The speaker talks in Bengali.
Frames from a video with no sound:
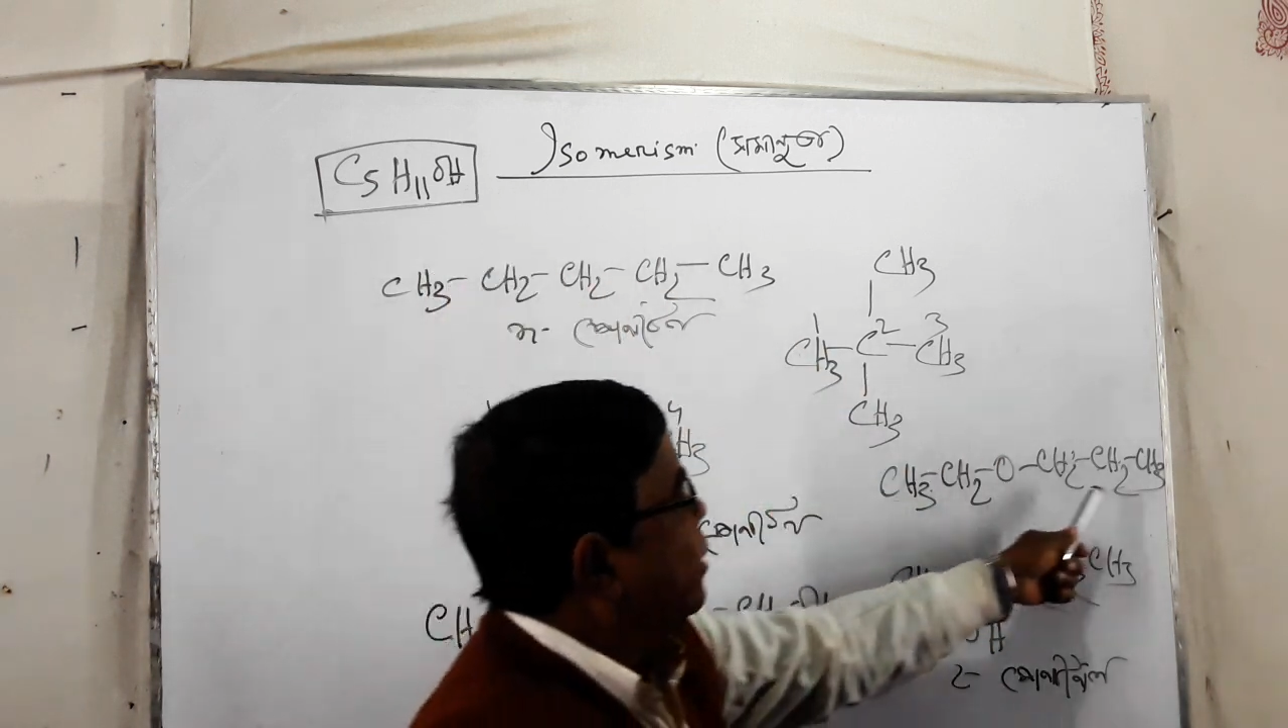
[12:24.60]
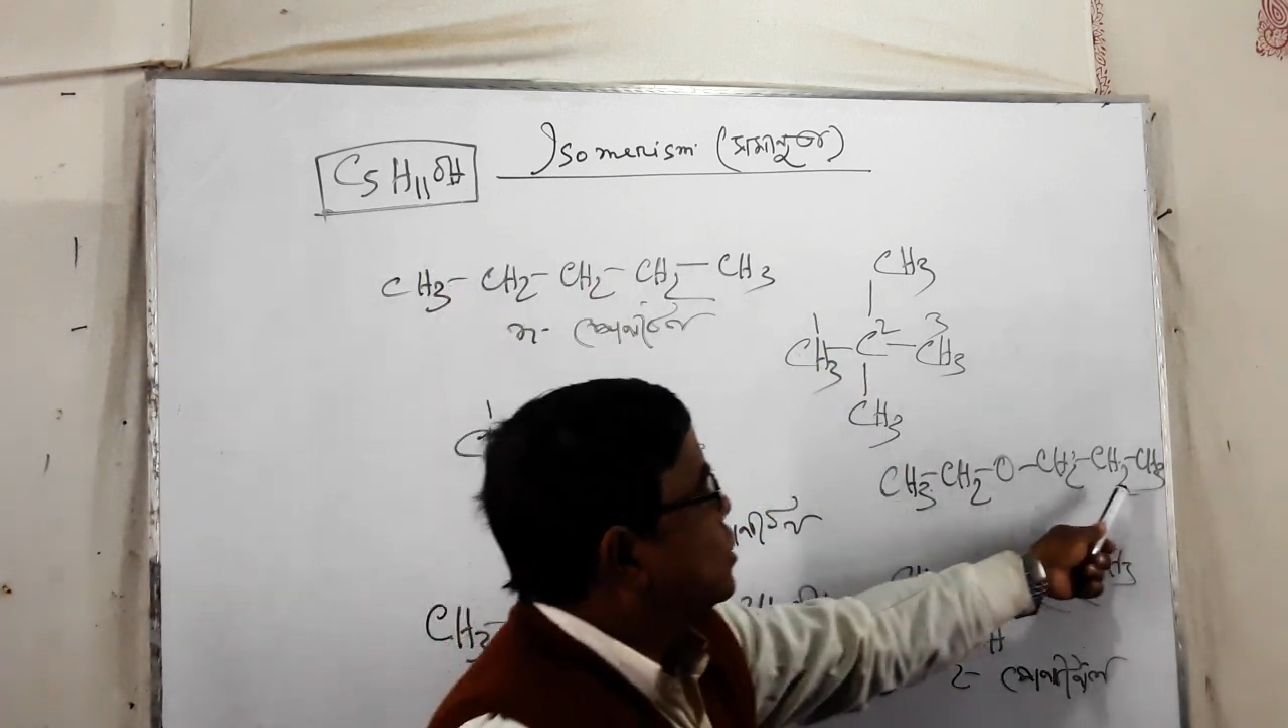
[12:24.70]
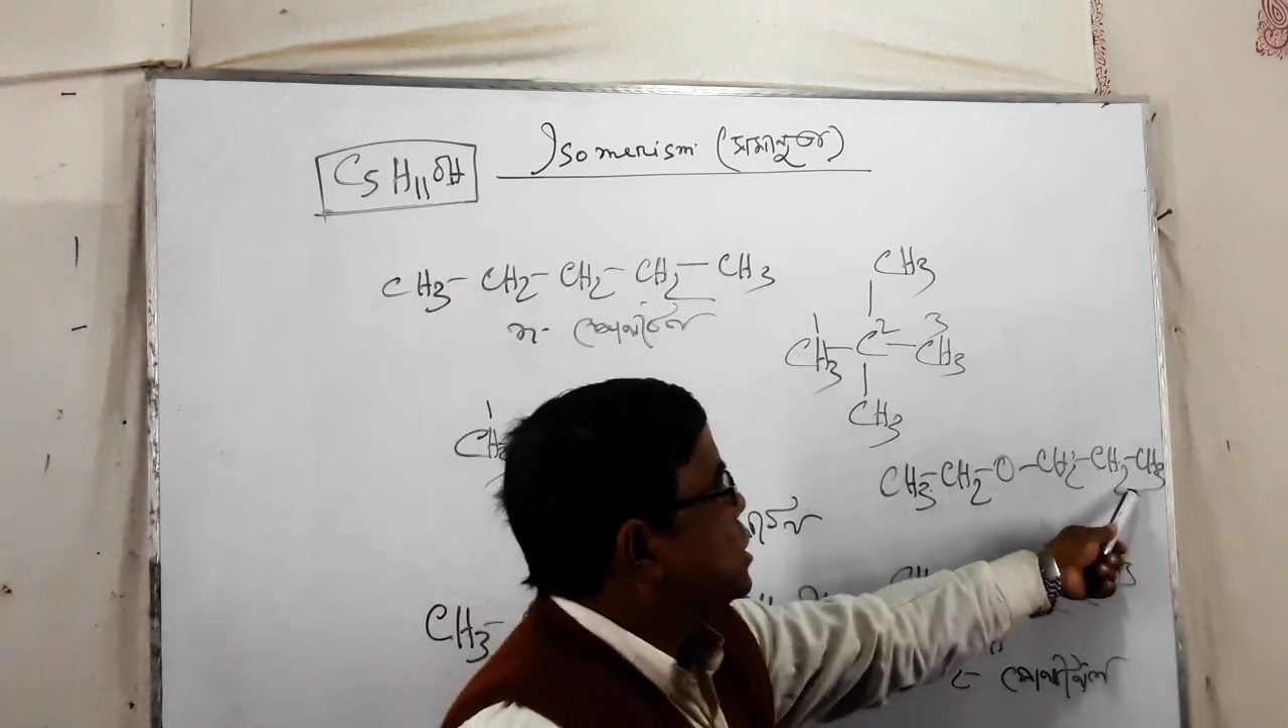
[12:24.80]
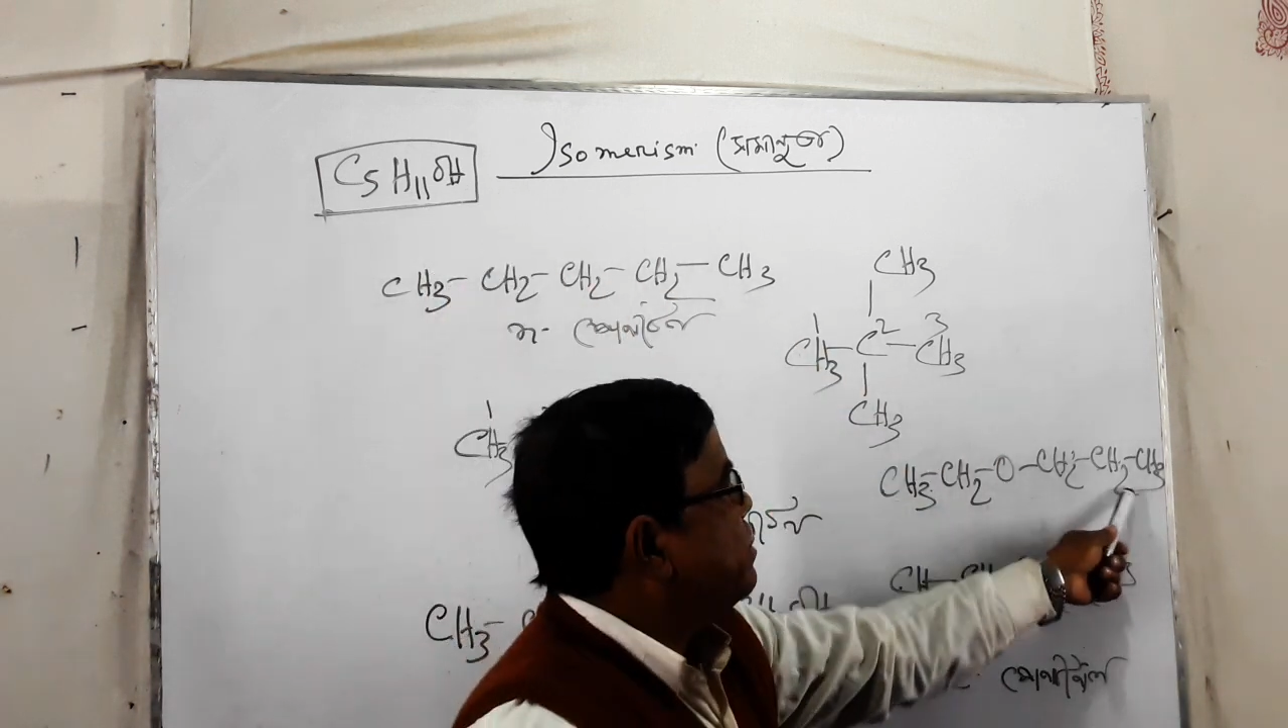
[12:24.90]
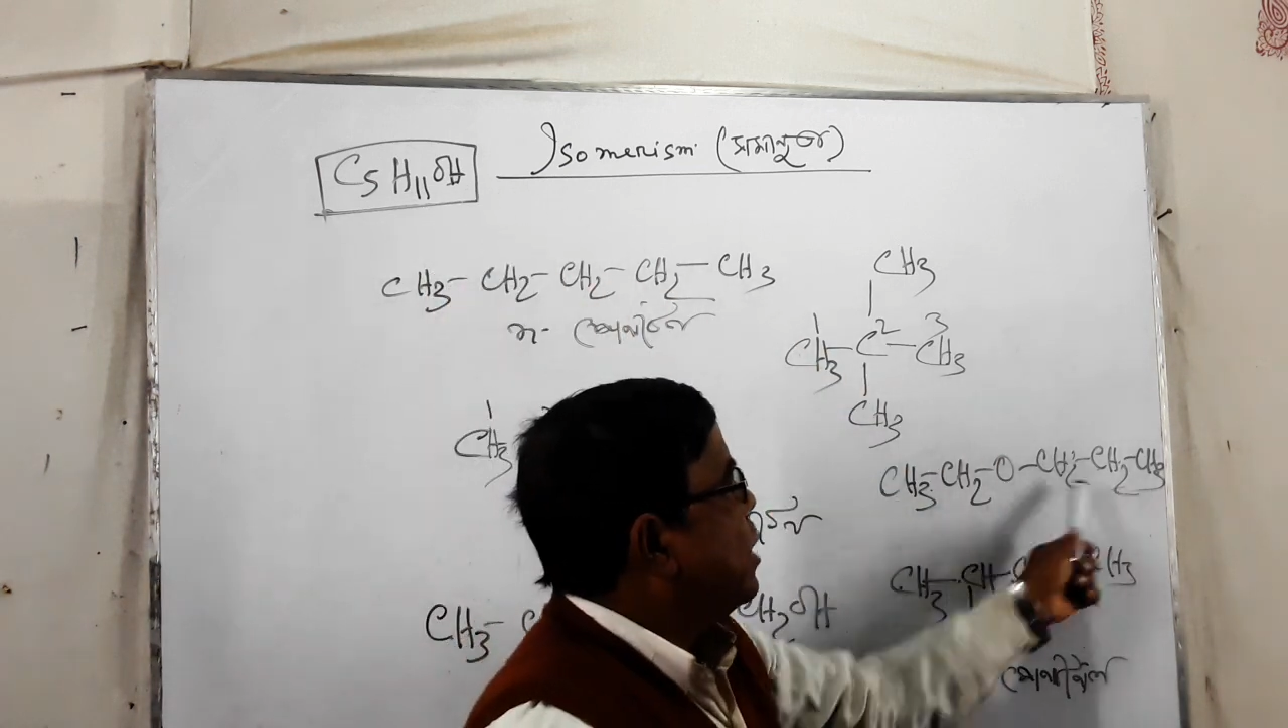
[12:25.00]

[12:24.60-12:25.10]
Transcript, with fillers: হাইড্রোজেন